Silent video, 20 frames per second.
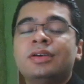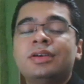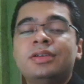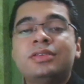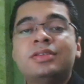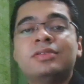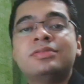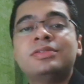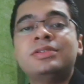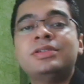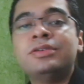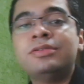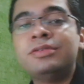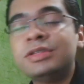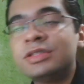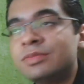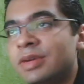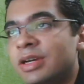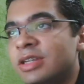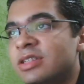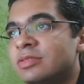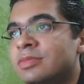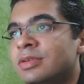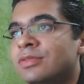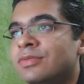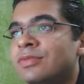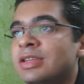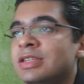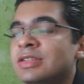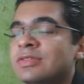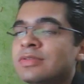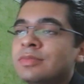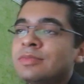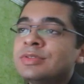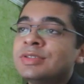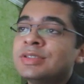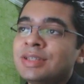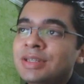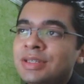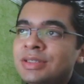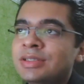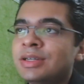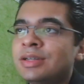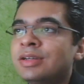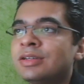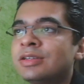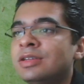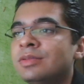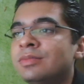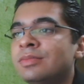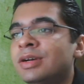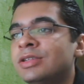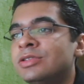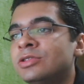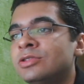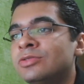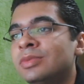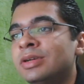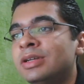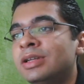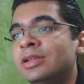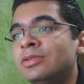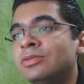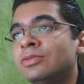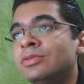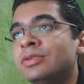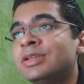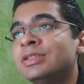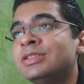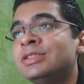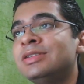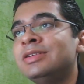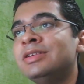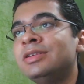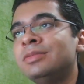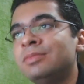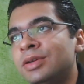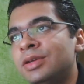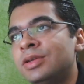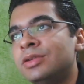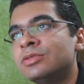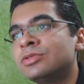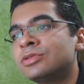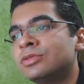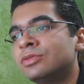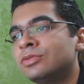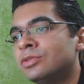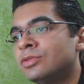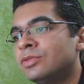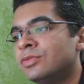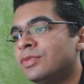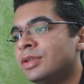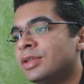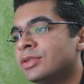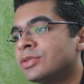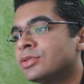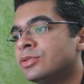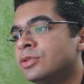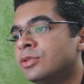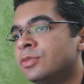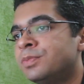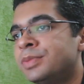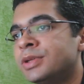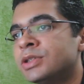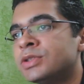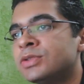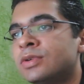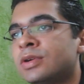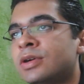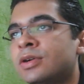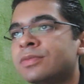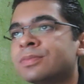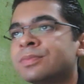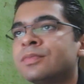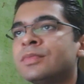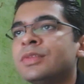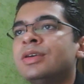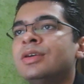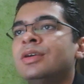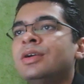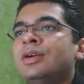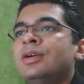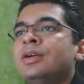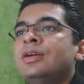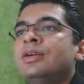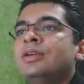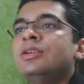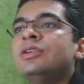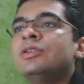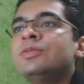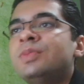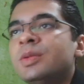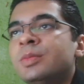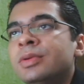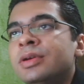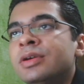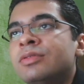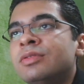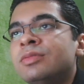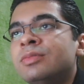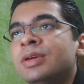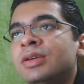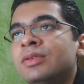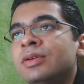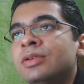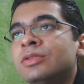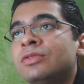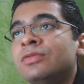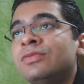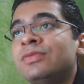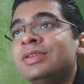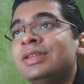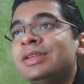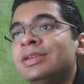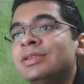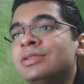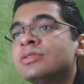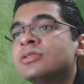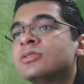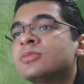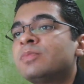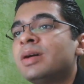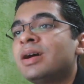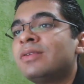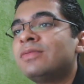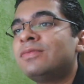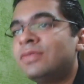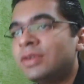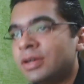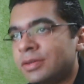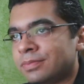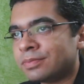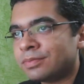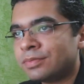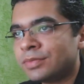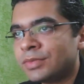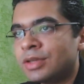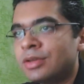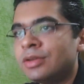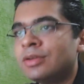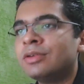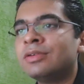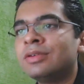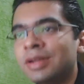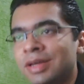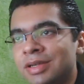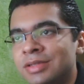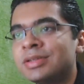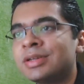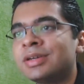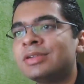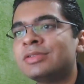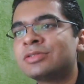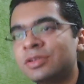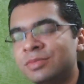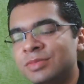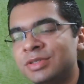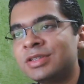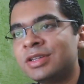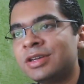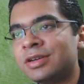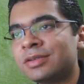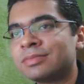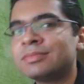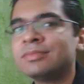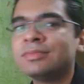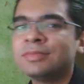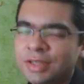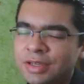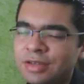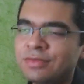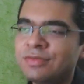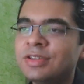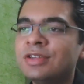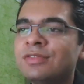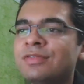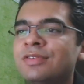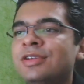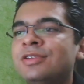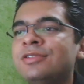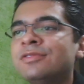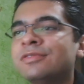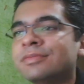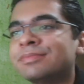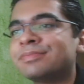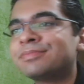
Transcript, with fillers: Então, senhores, mais uma vez vamos iniciar aqui mais uma leitura de e-mails com dúvidas do pessoal. E o primeiro e-mail é do Vinícius Pavan. Olá, Sales, como está? A vida vai indo.